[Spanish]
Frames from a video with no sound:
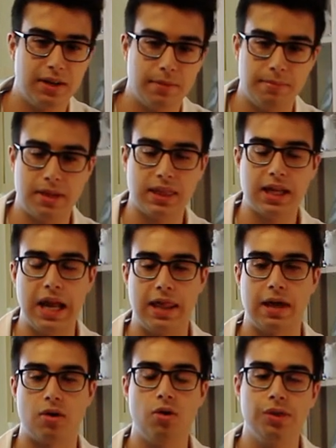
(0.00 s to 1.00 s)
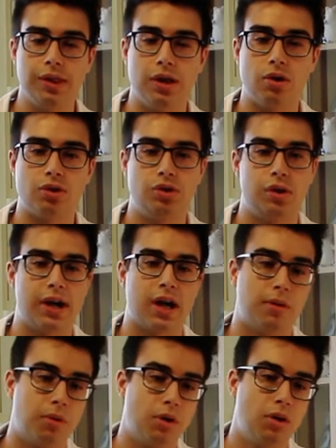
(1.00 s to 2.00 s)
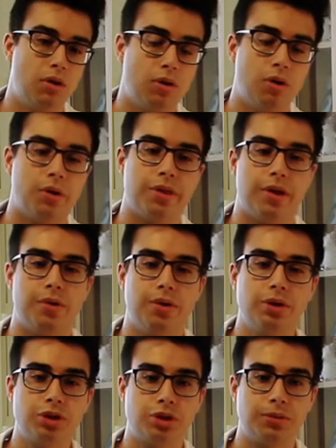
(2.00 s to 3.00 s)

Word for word: mezclada con dióxido de carbono, o CO2,